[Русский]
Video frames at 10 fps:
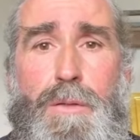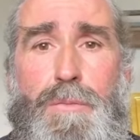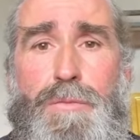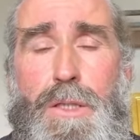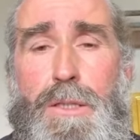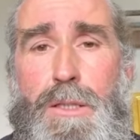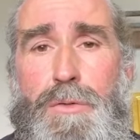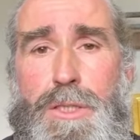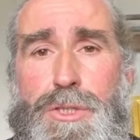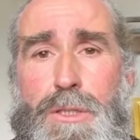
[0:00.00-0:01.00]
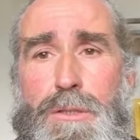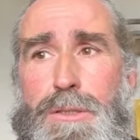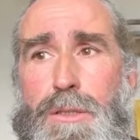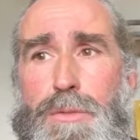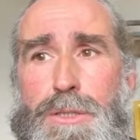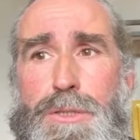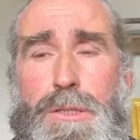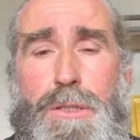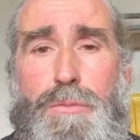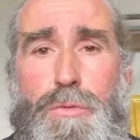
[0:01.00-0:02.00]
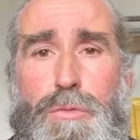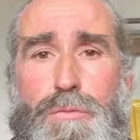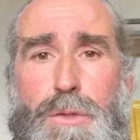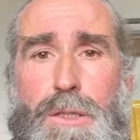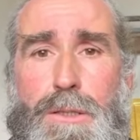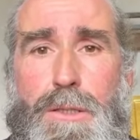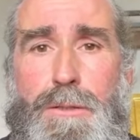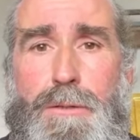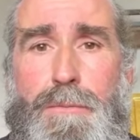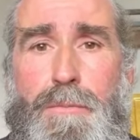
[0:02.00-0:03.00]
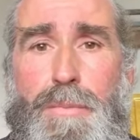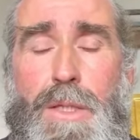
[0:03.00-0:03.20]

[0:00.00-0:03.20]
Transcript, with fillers: Повторяю, начало – это обращение к Богу в покаянии.